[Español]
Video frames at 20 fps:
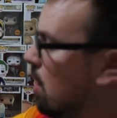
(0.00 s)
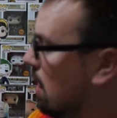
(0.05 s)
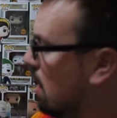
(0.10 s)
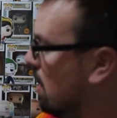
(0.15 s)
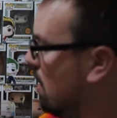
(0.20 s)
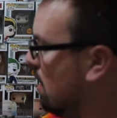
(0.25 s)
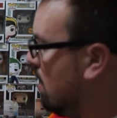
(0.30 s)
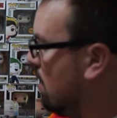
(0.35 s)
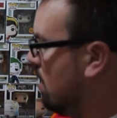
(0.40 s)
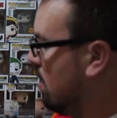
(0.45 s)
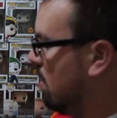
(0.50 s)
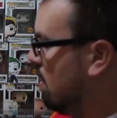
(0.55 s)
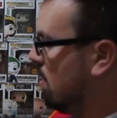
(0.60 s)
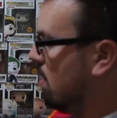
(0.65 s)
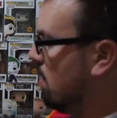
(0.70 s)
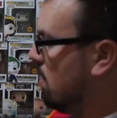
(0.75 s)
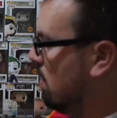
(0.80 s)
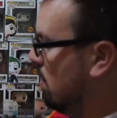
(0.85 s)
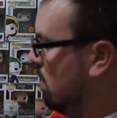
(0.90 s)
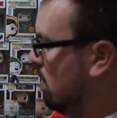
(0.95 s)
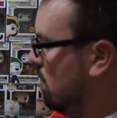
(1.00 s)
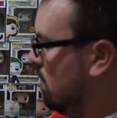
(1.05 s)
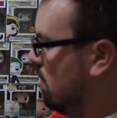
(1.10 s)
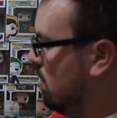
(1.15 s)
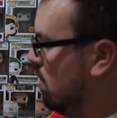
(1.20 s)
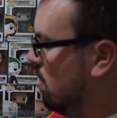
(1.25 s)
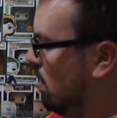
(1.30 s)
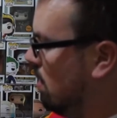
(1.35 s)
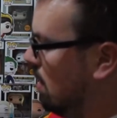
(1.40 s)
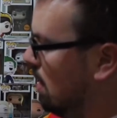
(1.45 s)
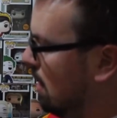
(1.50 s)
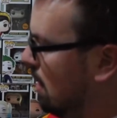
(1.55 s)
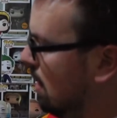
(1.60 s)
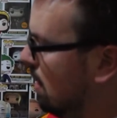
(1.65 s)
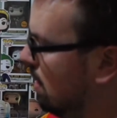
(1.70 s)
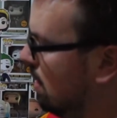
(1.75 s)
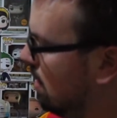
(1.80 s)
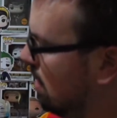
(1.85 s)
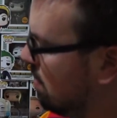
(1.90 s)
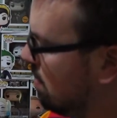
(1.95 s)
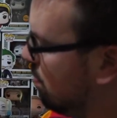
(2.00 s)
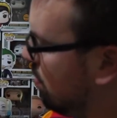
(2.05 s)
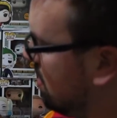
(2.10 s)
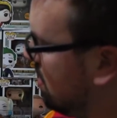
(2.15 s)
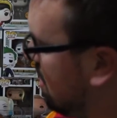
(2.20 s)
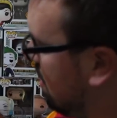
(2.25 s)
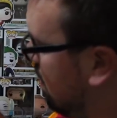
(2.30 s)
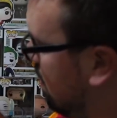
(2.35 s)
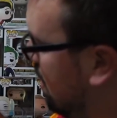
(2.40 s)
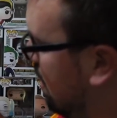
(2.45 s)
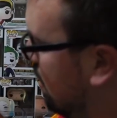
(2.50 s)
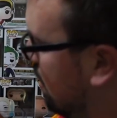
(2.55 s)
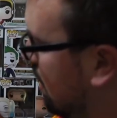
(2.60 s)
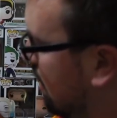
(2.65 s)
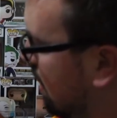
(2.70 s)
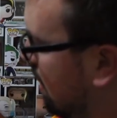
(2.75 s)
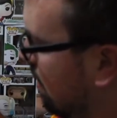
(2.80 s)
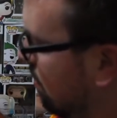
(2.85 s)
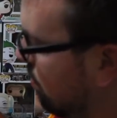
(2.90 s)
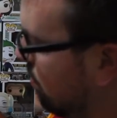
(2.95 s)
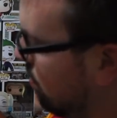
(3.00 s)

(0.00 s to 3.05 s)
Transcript: por aquí. Y después también tiene